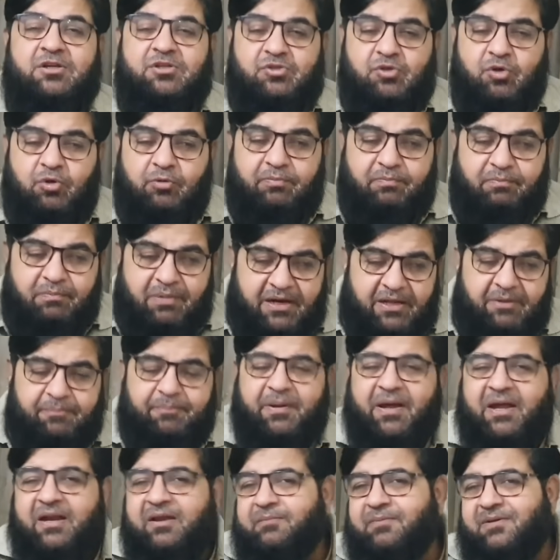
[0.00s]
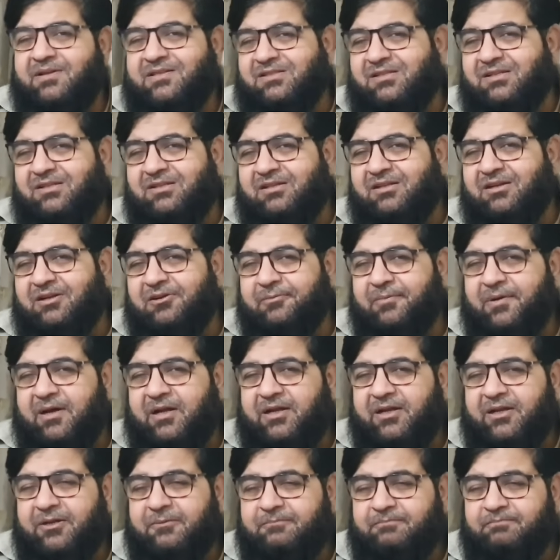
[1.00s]
सो बड़ी प्यारी बच्ची थी
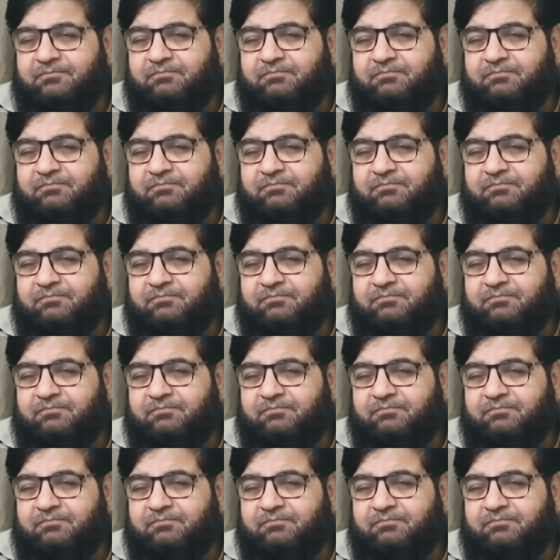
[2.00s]
हमारी